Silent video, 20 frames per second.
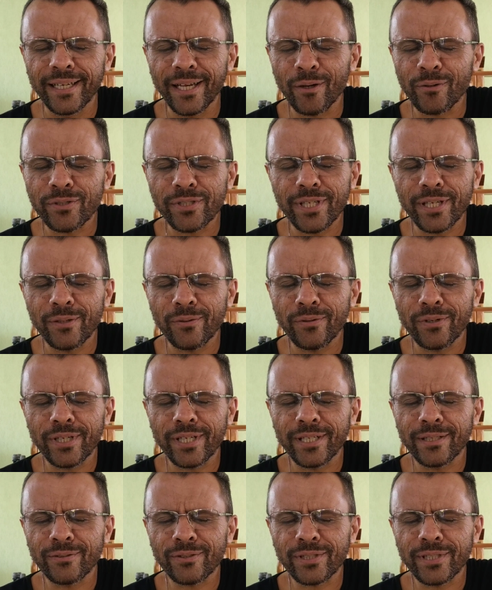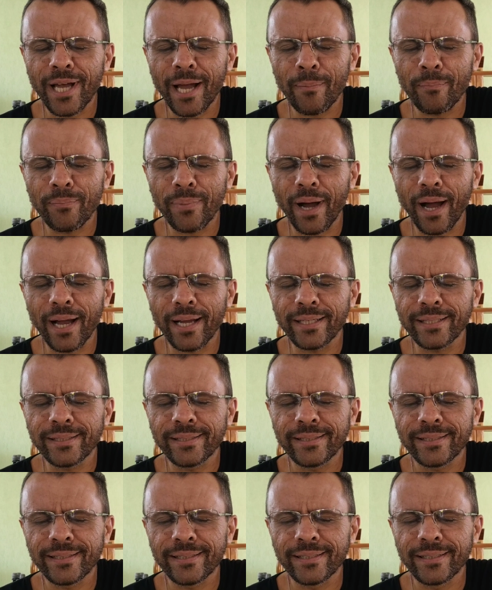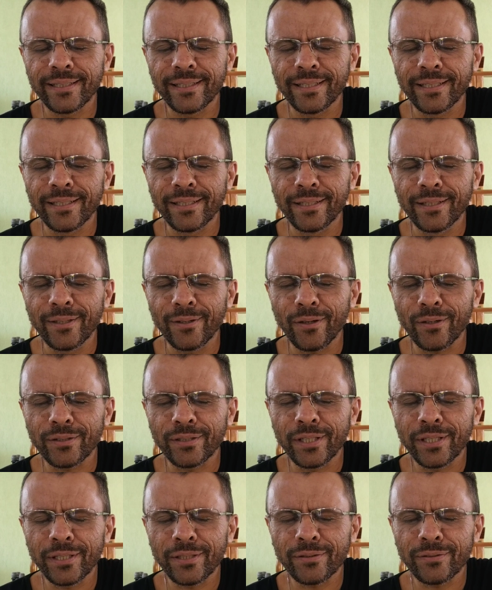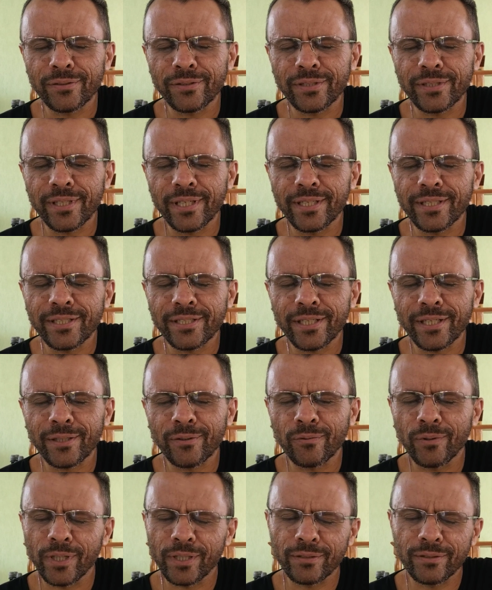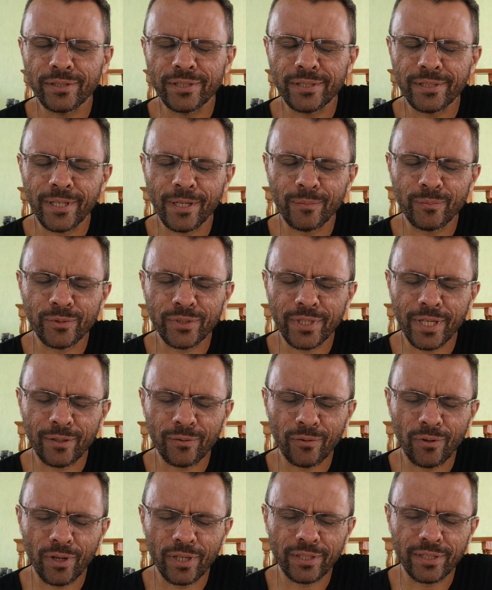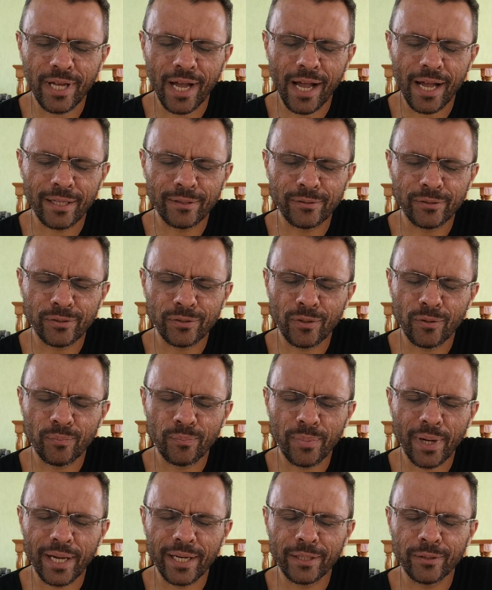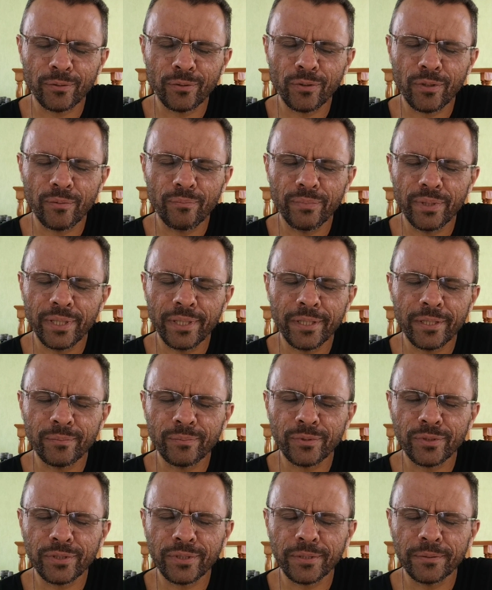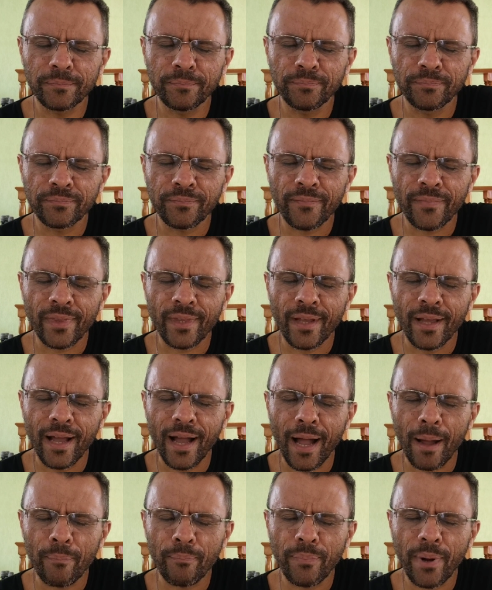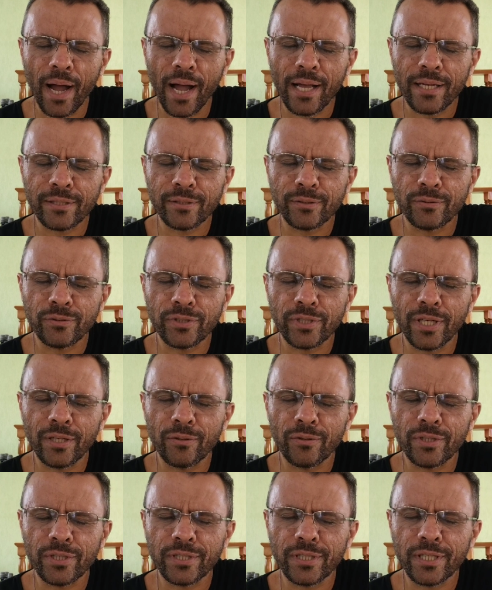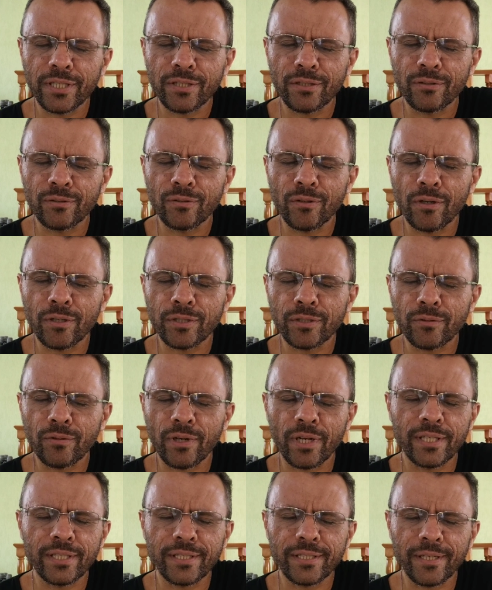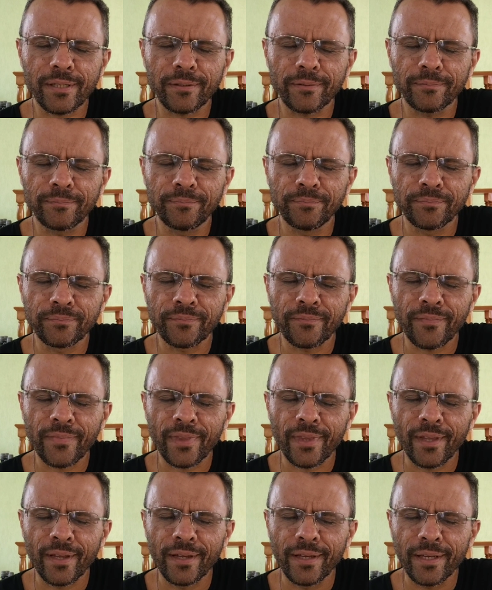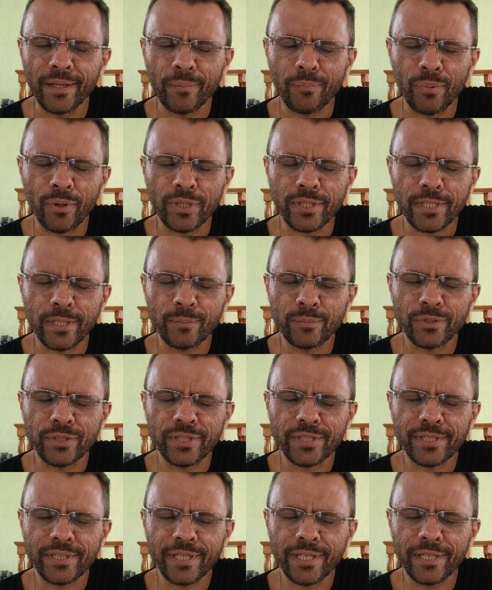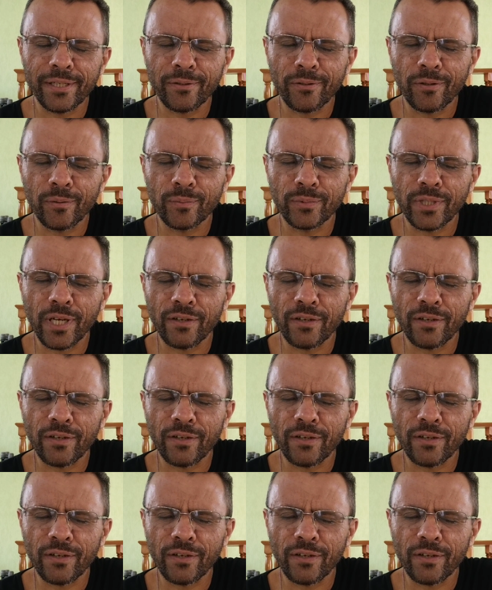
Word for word: é o Senhor que nos dá a paz. Ó Deus, seja quando estamos acordados ou para dormirmos, a paz do Senhor esteja no nosso coração e possamos dizer, como